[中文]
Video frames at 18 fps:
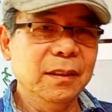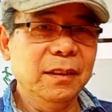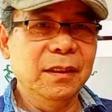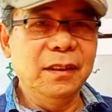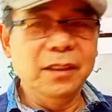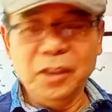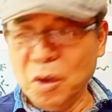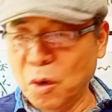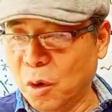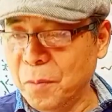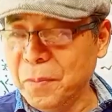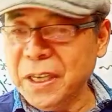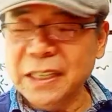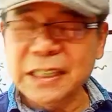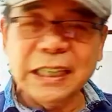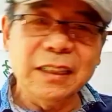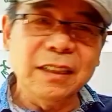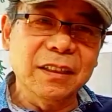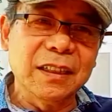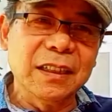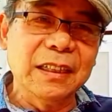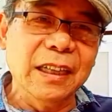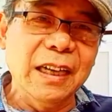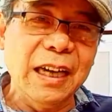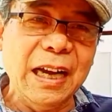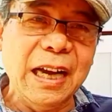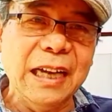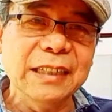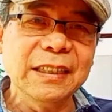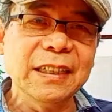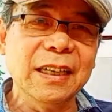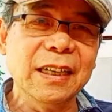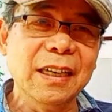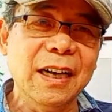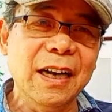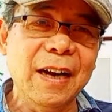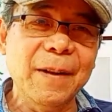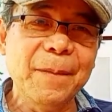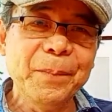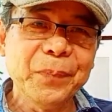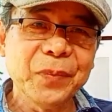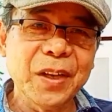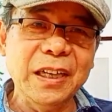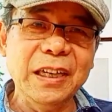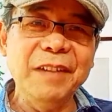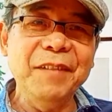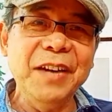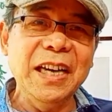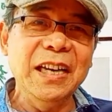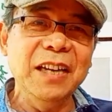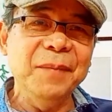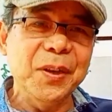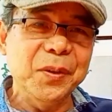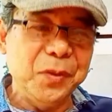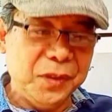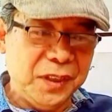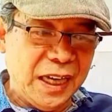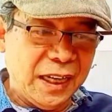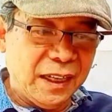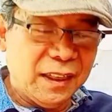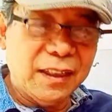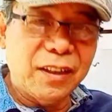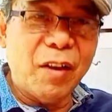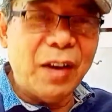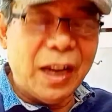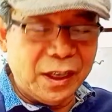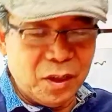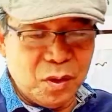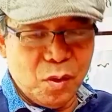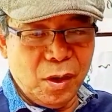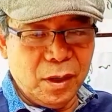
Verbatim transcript: 只有农民才在呃这个 KTV 里面去点刀郎的歌，